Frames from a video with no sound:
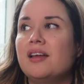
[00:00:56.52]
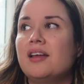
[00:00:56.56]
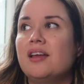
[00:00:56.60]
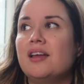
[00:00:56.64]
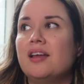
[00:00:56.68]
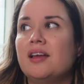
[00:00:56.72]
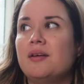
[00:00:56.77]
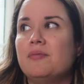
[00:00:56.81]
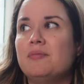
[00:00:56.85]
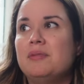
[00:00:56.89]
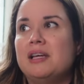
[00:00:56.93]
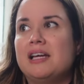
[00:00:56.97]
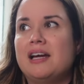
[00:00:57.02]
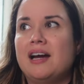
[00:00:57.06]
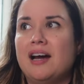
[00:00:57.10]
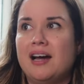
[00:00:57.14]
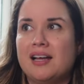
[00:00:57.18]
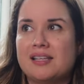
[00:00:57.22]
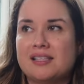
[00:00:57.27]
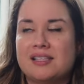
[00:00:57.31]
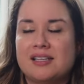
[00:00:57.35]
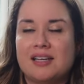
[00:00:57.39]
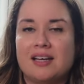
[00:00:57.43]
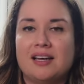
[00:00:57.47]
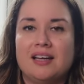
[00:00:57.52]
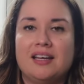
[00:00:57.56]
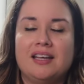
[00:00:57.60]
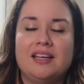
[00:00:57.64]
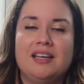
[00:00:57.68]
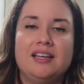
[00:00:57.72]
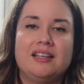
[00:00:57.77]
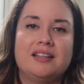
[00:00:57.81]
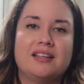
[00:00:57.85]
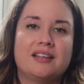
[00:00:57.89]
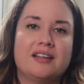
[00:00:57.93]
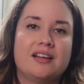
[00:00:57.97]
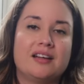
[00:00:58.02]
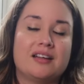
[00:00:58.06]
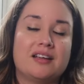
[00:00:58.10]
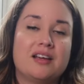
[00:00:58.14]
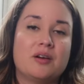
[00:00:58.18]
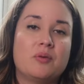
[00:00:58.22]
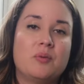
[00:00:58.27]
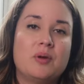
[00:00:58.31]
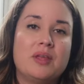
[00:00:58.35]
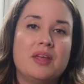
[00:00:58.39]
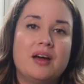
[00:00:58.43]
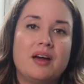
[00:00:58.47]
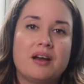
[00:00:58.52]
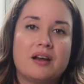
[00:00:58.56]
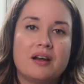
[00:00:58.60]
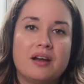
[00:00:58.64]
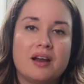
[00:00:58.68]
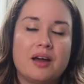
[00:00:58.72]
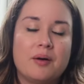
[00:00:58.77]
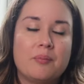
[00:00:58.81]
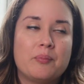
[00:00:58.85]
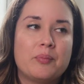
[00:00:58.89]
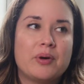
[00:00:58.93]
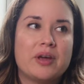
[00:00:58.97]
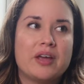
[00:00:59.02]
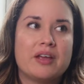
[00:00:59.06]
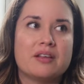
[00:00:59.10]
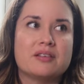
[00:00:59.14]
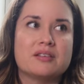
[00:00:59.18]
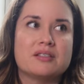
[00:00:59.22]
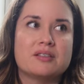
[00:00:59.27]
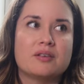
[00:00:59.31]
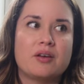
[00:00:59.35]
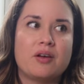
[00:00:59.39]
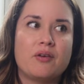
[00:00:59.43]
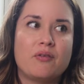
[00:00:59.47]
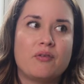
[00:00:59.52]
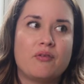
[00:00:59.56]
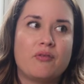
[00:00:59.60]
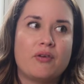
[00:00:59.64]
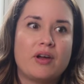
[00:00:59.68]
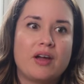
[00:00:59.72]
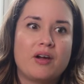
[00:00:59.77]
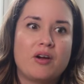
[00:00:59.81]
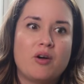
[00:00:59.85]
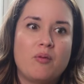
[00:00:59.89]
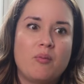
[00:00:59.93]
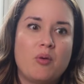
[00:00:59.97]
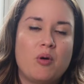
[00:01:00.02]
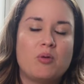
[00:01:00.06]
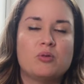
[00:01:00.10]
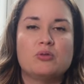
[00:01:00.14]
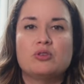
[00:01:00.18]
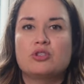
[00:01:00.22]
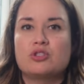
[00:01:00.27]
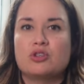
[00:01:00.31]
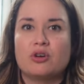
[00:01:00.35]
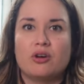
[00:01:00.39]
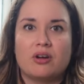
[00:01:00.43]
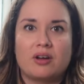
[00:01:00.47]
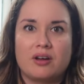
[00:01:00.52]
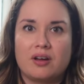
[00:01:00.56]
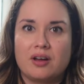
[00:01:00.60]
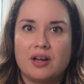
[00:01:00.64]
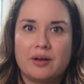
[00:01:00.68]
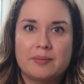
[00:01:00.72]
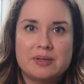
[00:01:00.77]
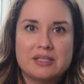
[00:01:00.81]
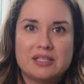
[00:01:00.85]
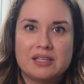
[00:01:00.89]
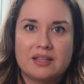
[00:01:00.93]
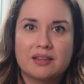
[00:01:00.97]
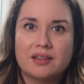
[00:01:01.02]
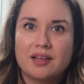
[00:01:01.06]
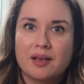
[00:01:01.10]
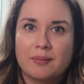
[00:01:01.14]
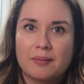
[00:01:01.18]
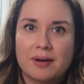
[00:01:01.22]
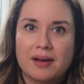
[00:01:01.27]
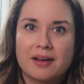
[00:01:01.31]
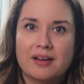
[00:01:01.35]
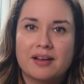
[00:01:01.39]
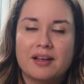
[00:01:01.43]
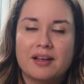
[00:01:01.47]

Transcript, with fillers: en mi casa y tener que cuidarla, pues fue como un shock a mi sistema.